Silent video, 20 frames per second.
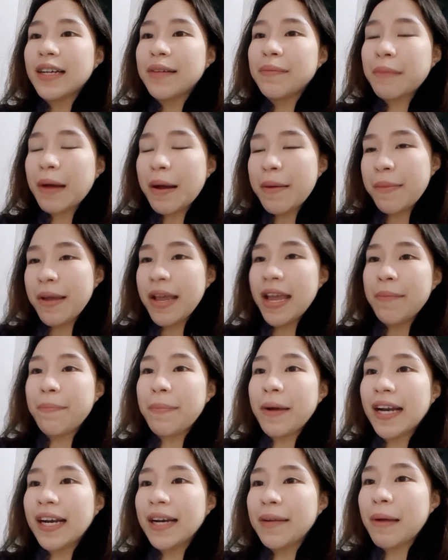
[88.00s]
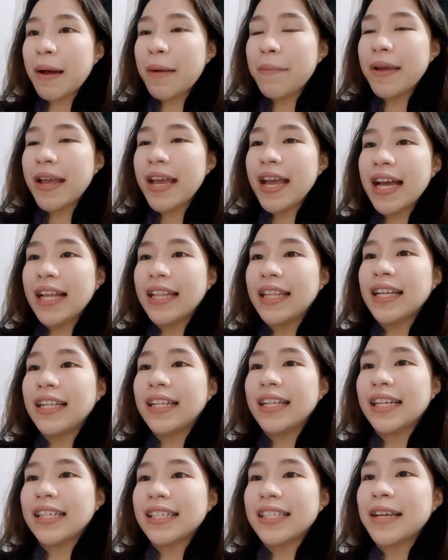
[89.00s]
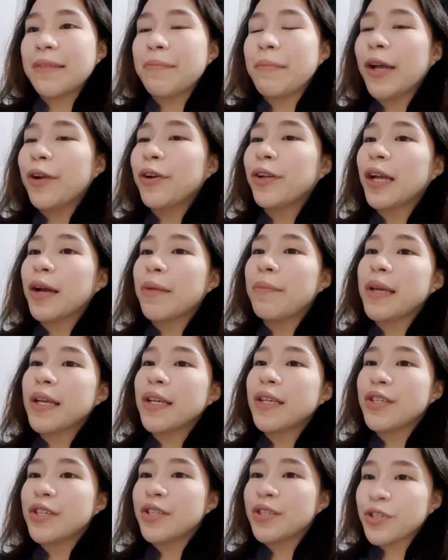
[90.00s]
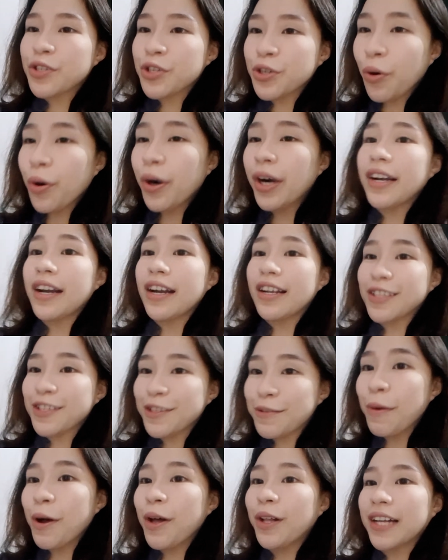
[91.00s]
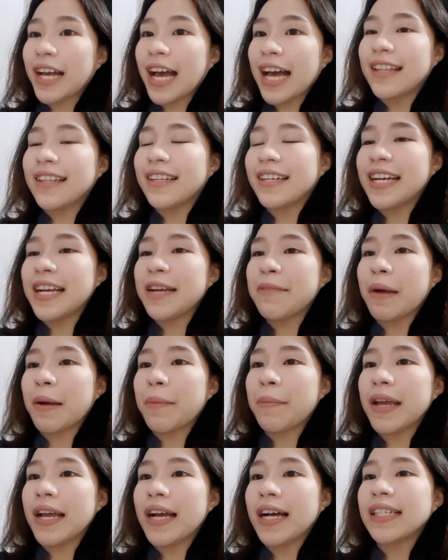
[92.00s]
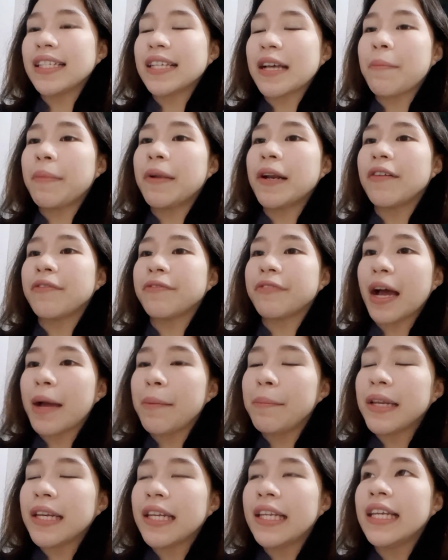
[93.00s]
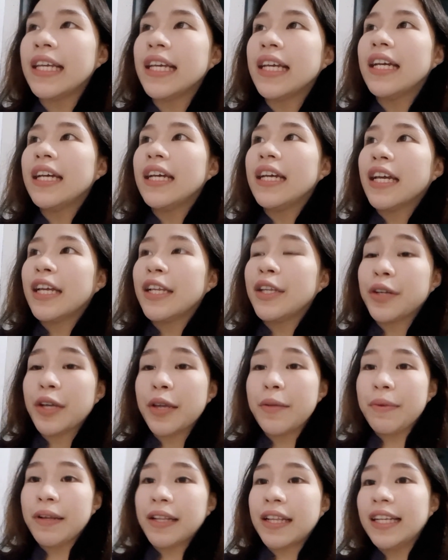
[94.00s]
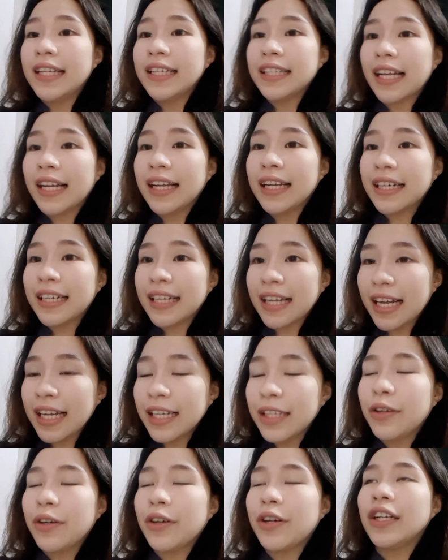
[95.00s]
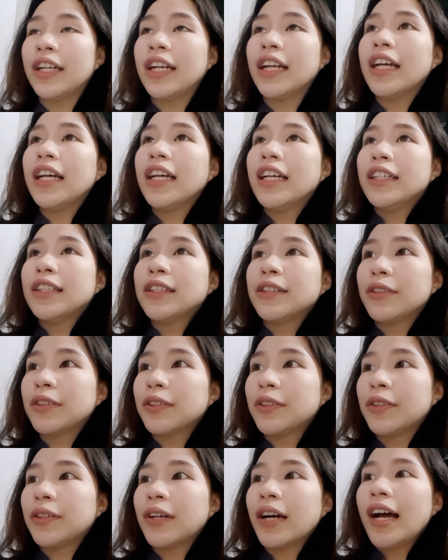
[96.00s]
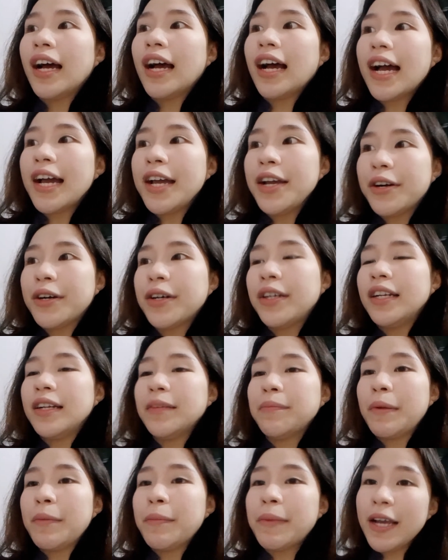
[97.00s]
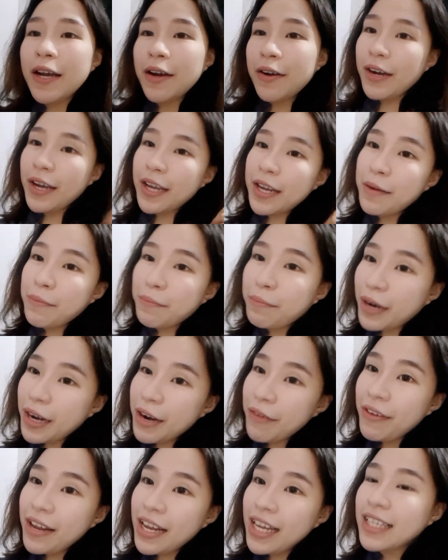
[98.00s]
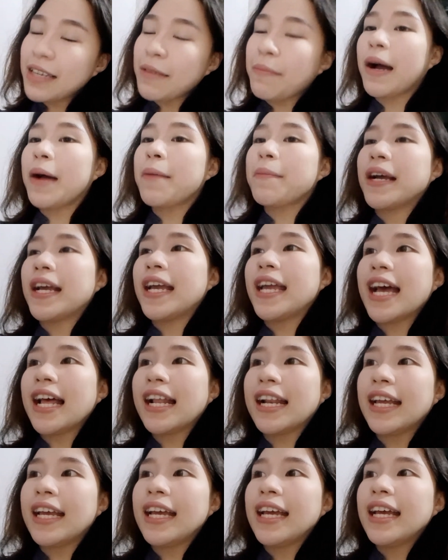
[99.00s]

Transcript: mamaya, para mamaya din kasi meron kaming short and small gathering mamaya kasama ng family and yung iba din taga doon. So, ayun, bibigyan kayo ng briefing sa mga mangyayari.